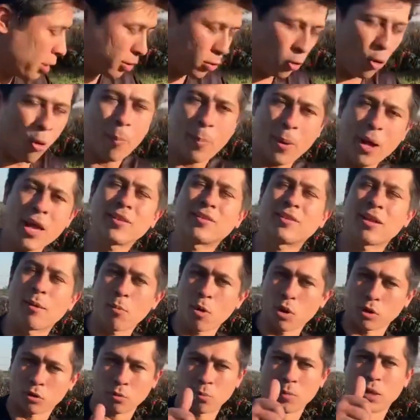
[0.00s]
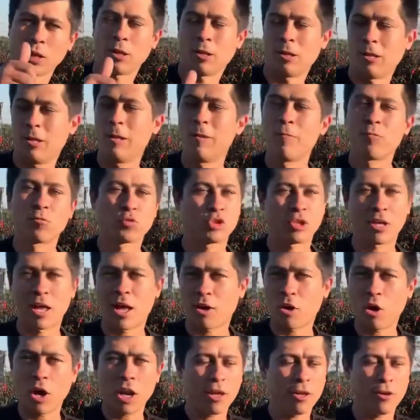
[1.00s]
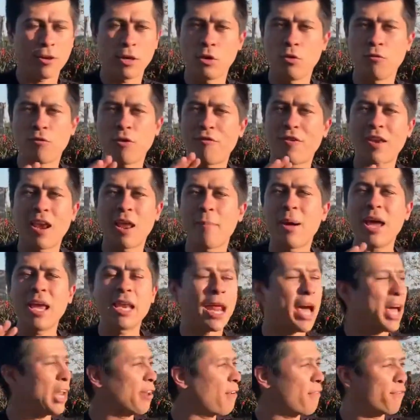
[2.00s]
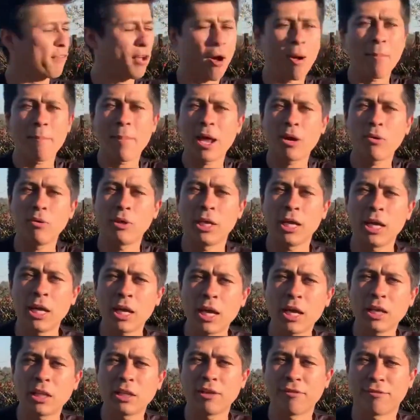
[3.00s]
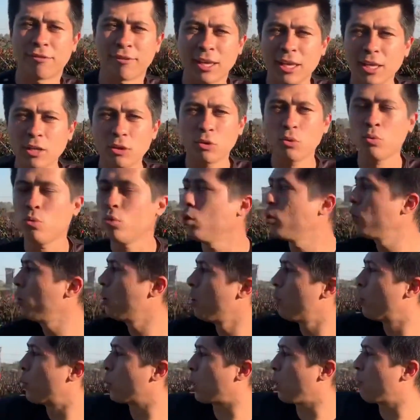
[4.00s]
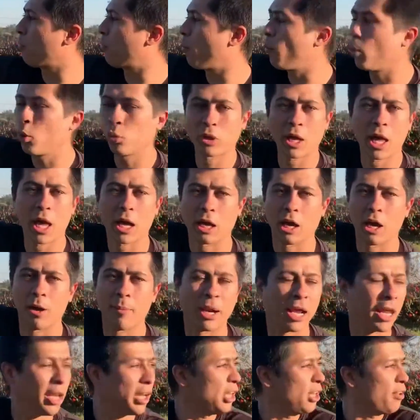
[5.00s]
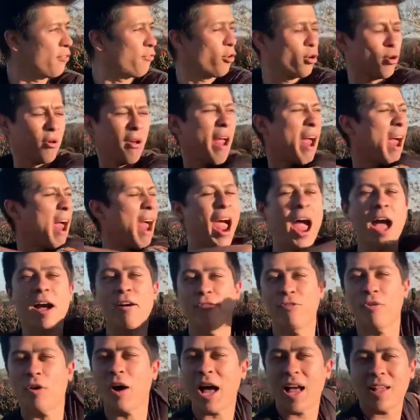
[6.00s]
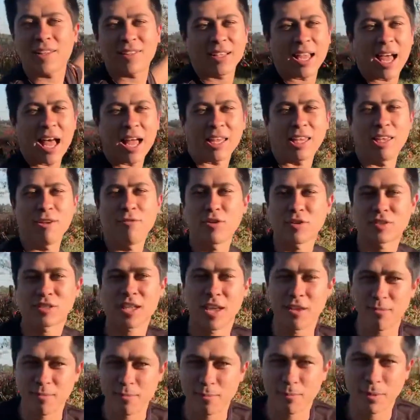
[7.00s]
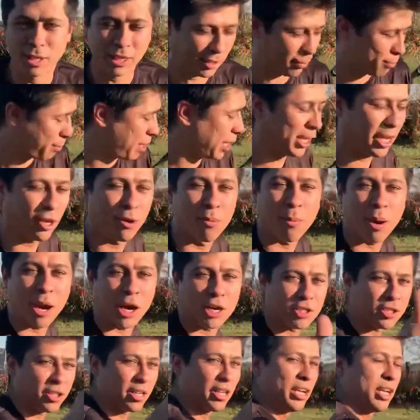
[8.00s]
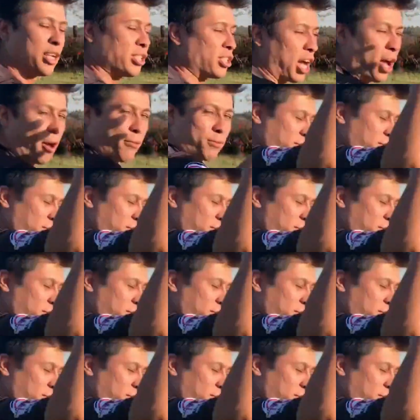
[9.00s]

Acompanha essa moto, mano. Agora não vou falar mais nada, vai ficar uma barulheira de vento, porque eu vou montar a câmera ali e vou, ah, vou rasgar aqui, vou sair metendo marcha. Tchau